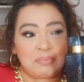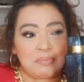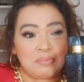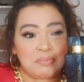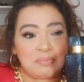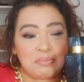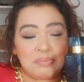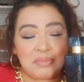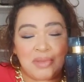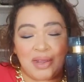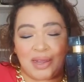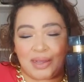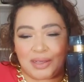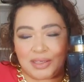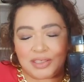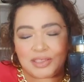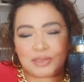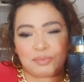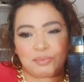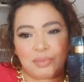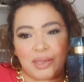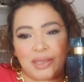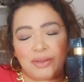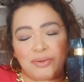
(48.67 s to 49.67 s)

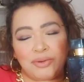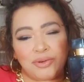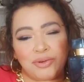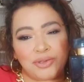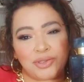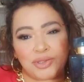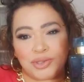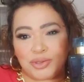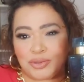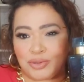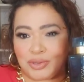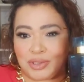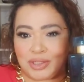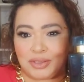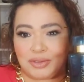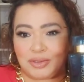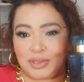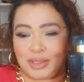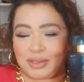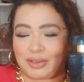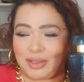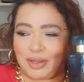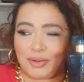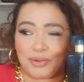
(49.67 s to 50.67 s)
mais bem construídos
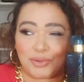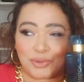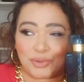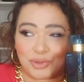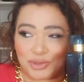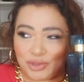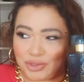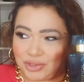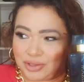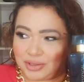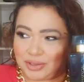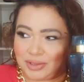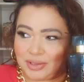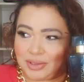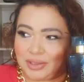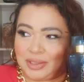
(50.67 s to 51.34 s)
até hoje.